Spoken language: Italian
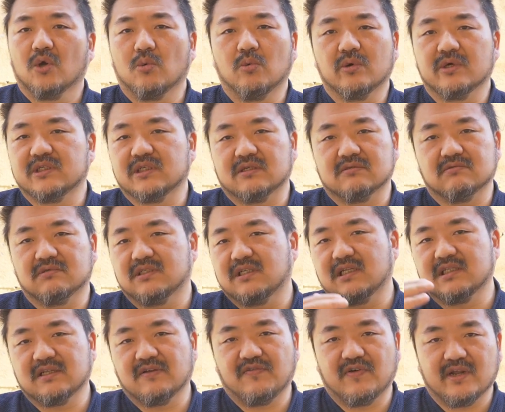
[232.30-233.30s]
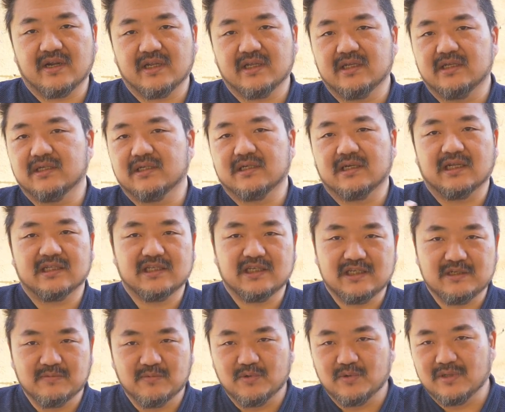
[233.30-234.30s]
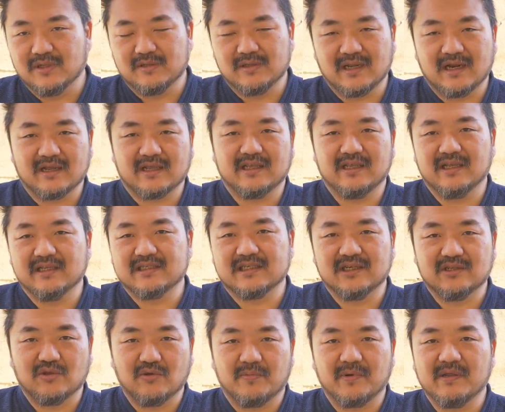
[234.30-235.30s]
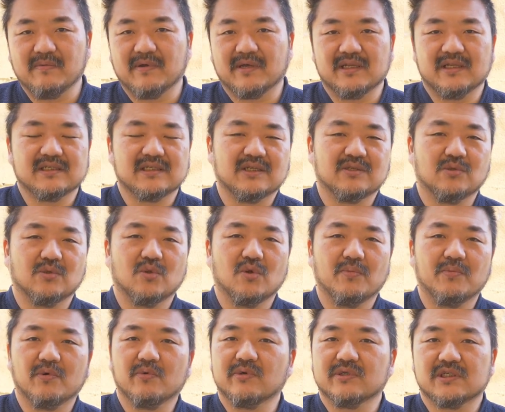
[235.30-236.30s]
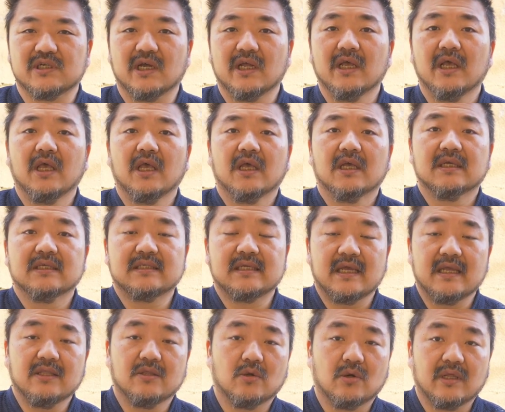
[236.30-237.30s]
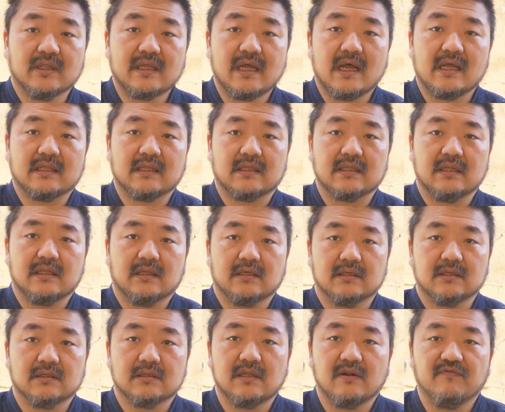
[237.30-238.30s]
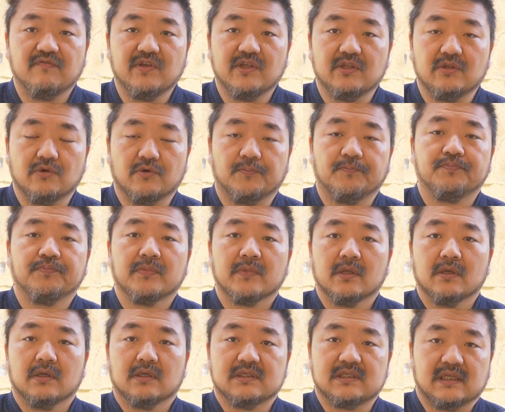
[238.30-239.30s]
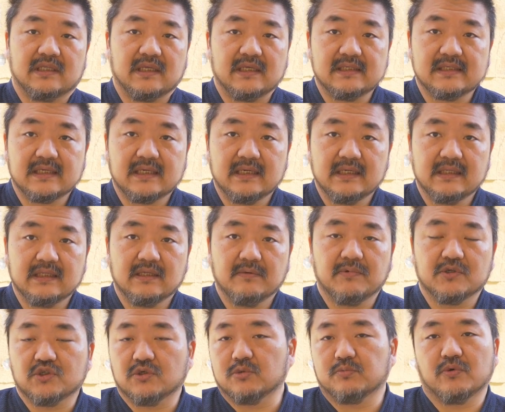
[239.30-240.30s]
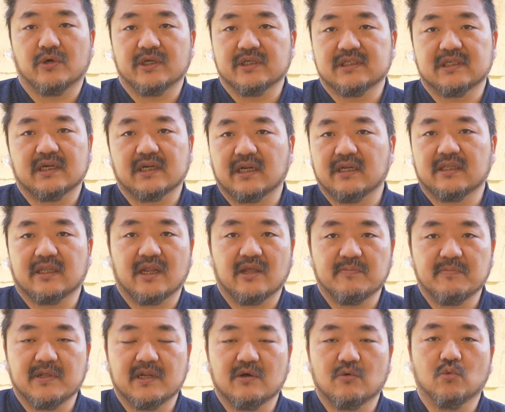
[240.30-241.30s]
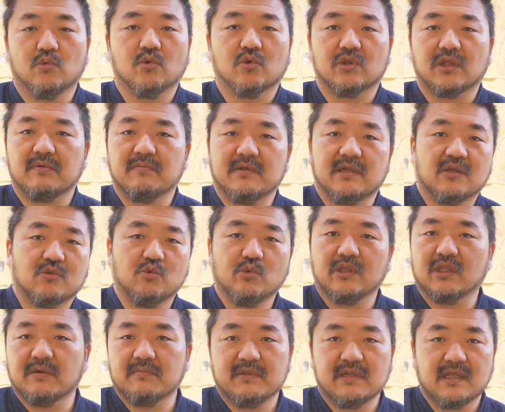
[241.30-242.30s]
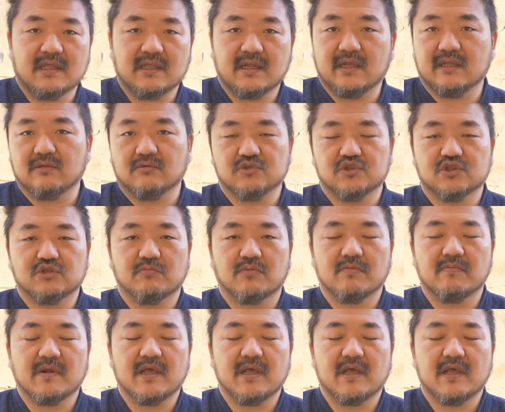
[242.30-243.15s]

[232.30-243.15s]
comunque sia, senza fare razzismo tra chi è iscritto prima e chi è iscritto dopo, comunque sia, se entro la data del, del video siete iscritti, perciò può essere anche il 3001, 3002, 3003, non ci sono